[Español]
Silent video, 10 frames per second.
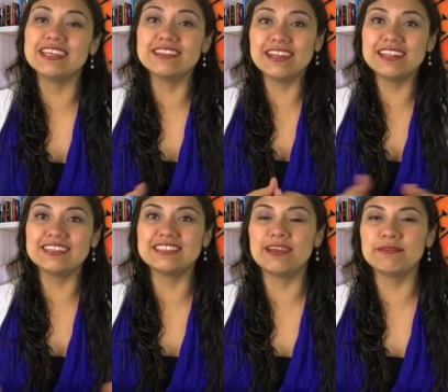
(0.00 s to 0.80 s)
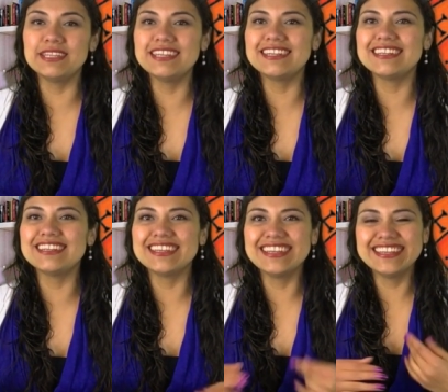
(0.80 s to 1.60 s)
¿Qué tal que se
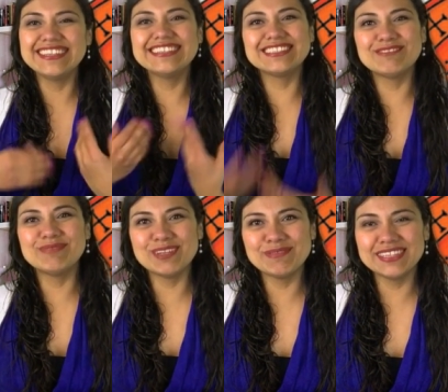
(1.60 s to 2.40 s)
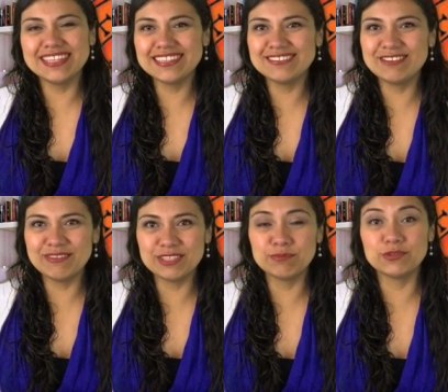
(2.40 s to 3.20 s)
abrieran y se permitieran
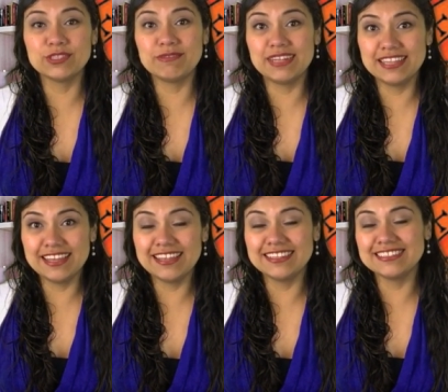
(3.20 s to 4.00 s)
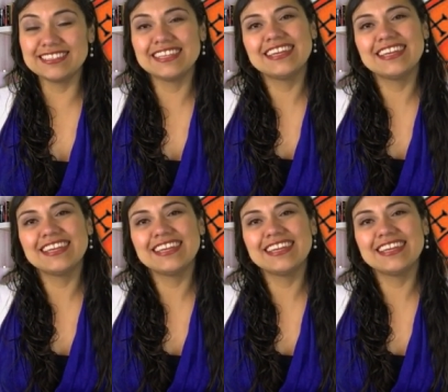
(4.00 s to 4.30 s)
nuevas posibilidades?